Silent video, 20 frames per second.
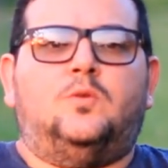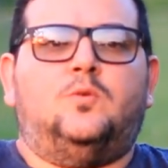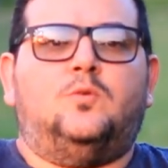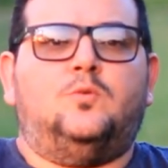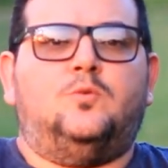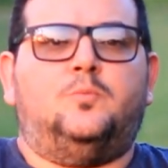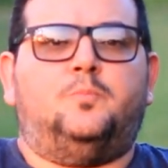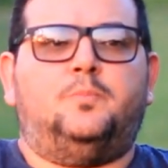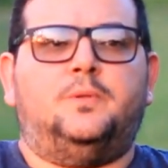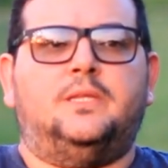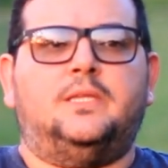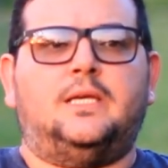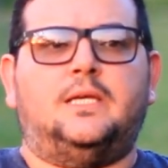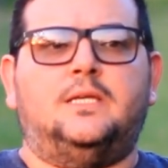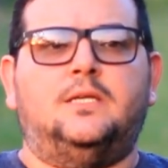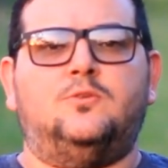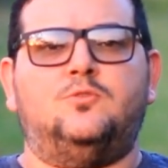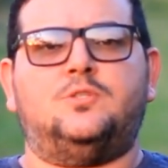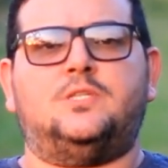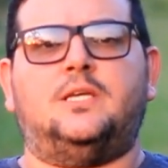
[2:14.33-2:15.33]
O
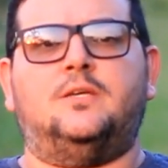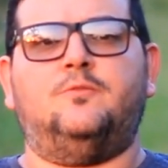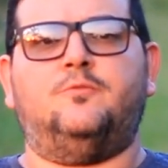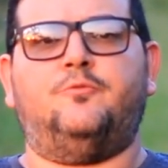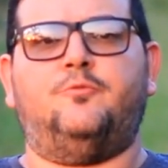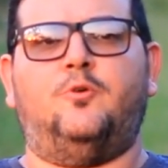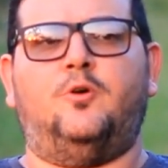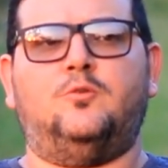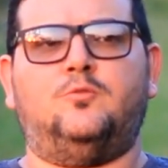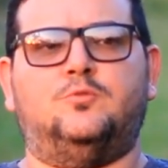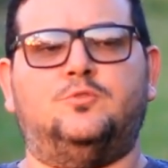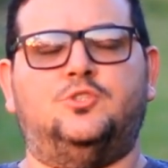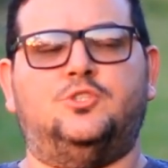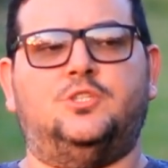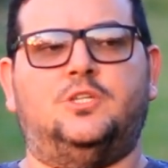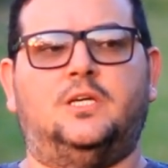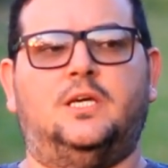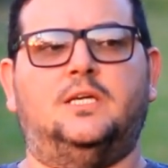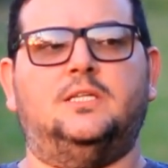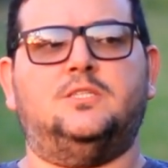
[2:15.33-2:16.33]
Pitaieiro Sem Foco de
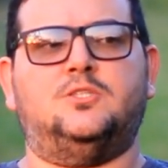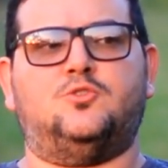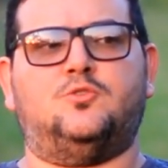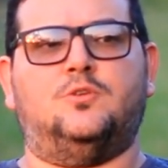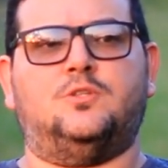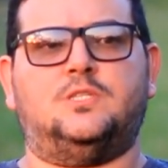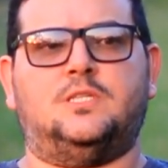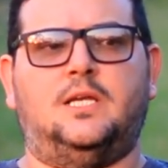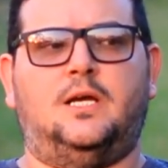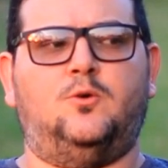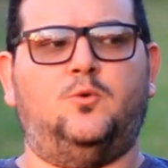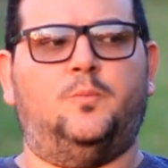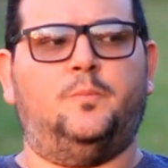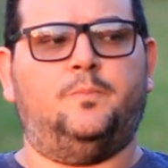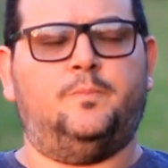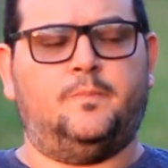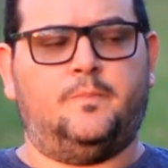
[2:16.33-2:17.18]
rede social,